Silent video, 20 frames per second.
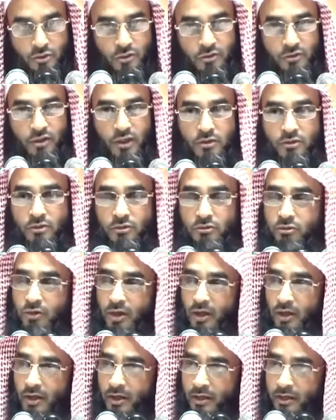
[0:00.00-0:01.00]
যথাযথ
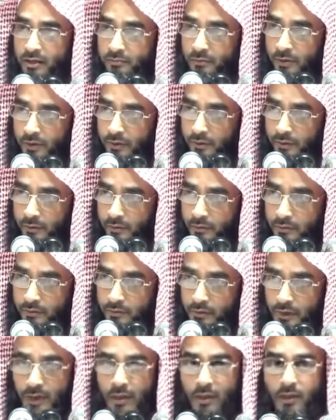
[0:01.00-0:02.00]
আল্লাহকে ভয় করো
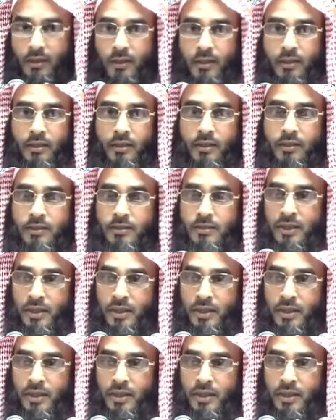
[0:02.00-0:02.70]
আল্লাহকে